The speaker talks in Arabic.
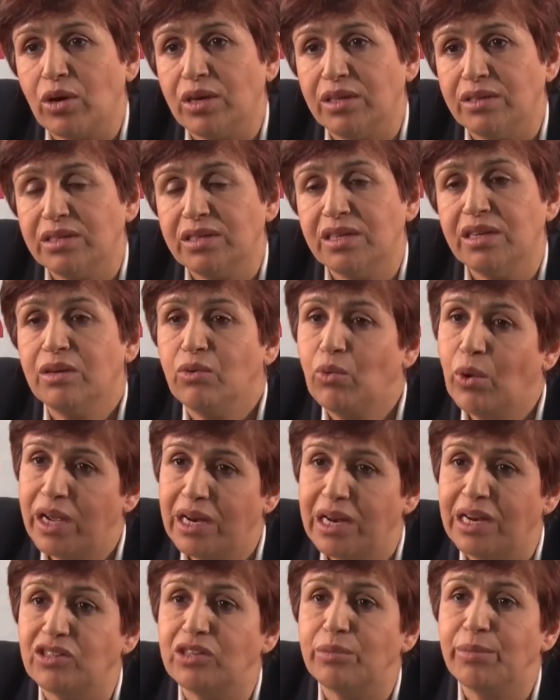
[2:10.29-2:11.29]
الانسان
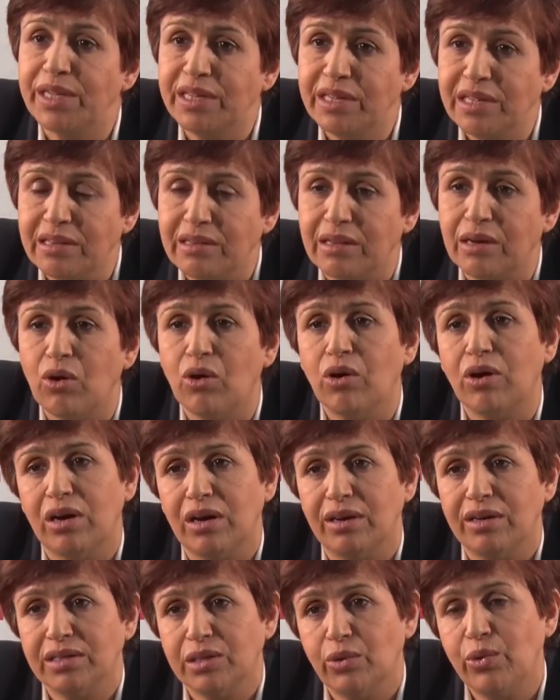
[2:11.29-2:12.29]
والى الجمعيات الاخرى
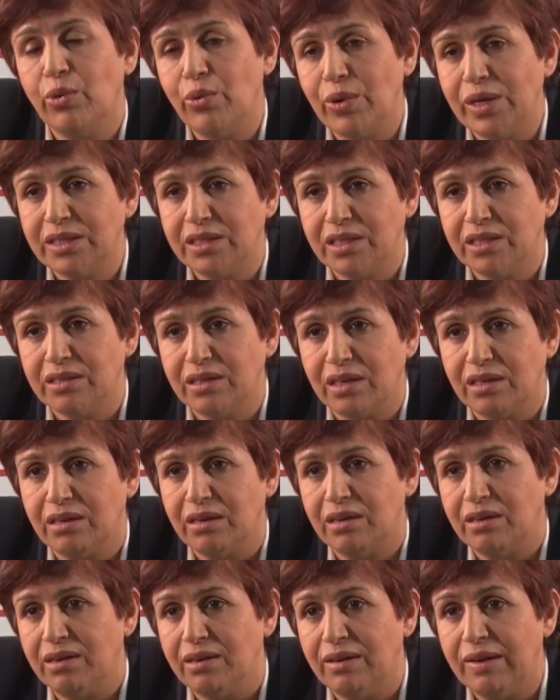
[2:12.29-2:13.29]
النسويه
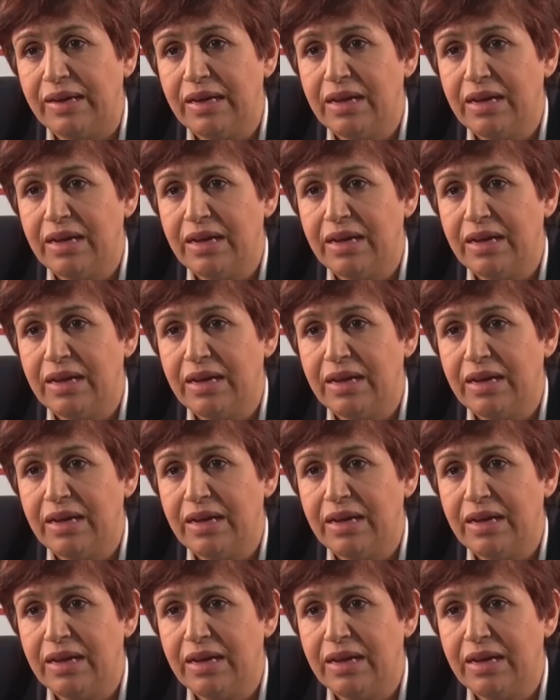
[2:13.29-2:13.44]
واساسا